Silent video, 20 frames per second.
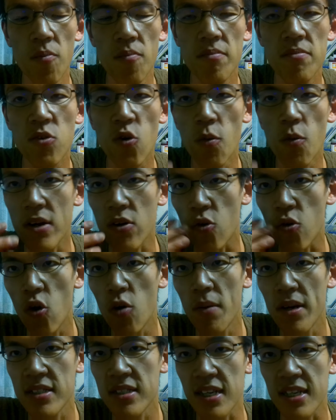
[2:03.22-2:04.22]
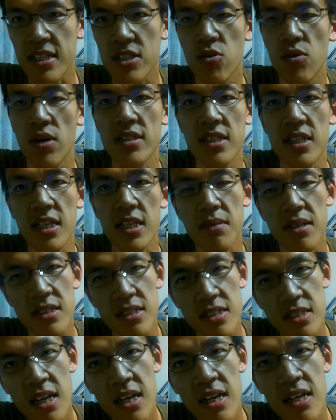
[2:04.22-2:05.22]
ごまの香ばしさが広がってきまし
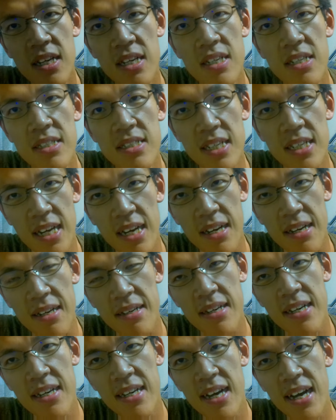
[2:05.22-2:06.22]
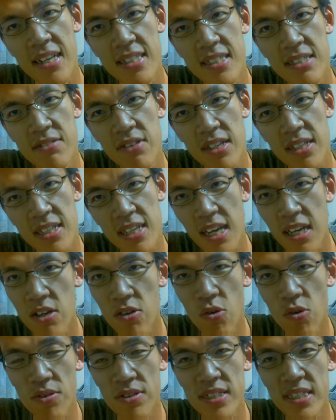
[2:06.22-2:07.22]
た。ただ味は結
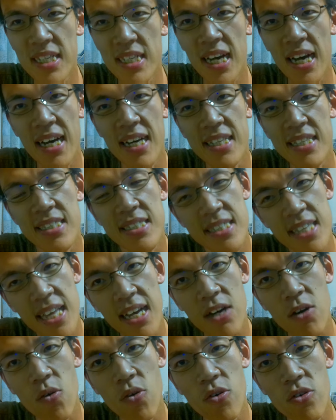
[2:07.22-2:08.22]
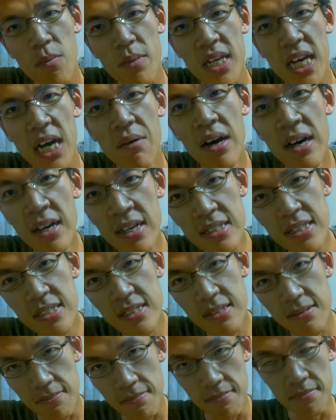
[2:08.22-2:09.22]
構癖があって好みが
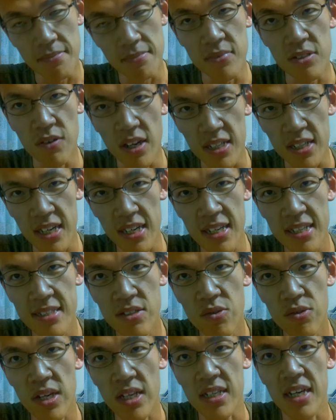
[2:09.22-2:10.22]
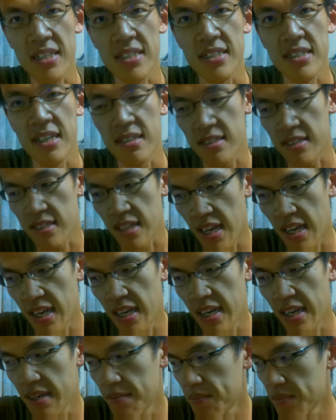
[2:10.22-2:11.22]
分かれそうな感じです
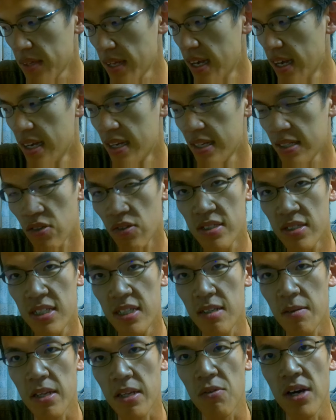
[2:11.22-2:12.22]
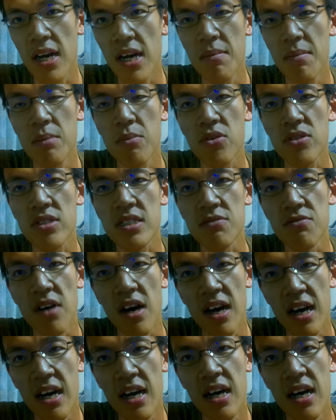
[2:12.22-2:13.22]
ね。その次のようなわらび餅
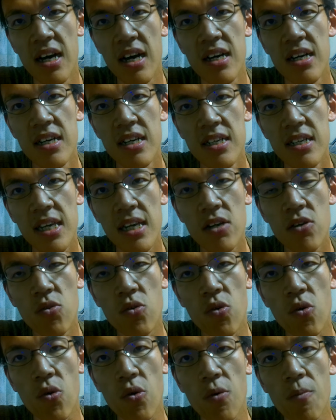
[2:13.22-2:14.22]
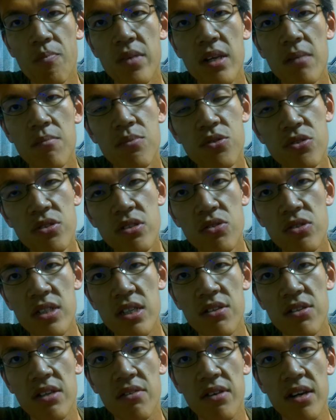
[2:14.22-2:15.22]
は結構プルンとし
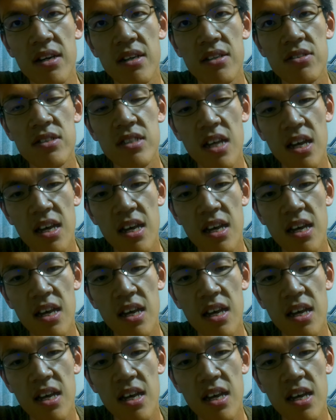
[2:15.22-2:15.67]
てるのではなくて、